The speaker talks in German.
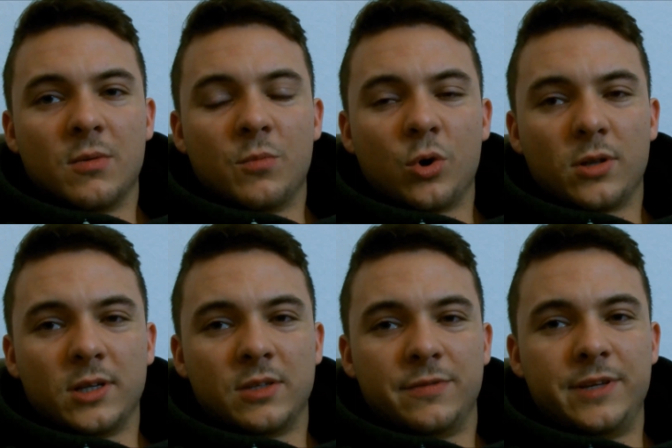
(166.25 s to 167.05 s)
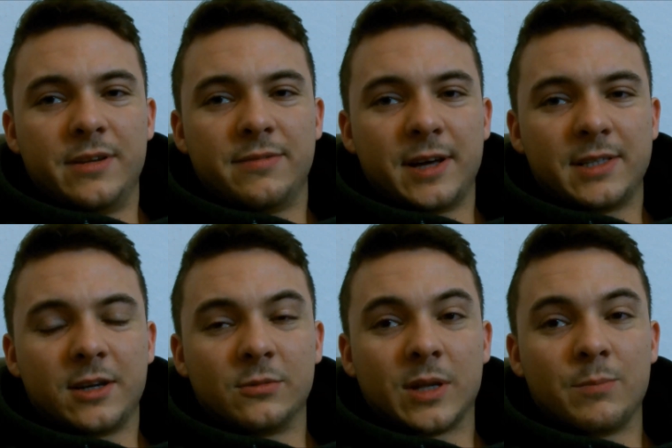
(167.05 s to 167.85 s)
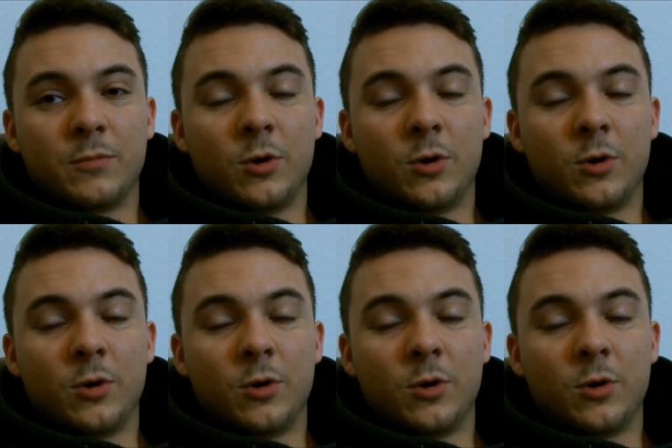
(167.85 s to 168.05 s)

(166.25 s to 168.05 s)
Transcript: möglichst viel Wasser, um, dein,